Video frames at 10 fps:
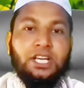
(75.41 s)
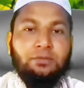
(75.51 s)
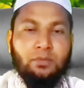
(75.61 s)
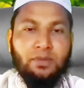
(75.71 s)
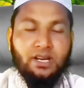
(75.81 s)

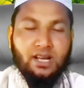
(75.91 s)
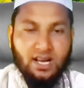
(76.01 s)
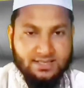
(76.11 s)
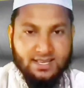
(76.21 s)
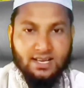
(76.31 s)
ইমামের
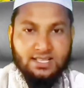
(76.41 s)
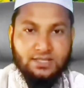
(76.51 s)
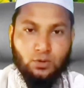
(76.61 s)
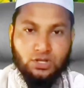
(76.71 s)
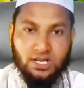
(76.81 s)

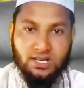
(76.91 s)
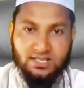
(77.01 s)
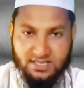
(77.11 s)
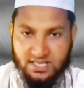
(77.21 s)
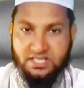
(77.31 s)
কাছাকাছি বসার
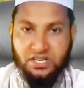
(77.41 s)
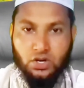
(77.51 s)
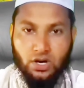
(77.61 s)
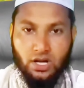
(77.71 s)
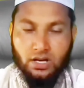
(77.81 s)
চেষ্টা
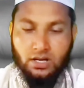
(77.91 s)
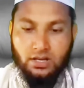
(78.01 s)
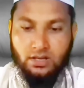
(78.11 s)
করা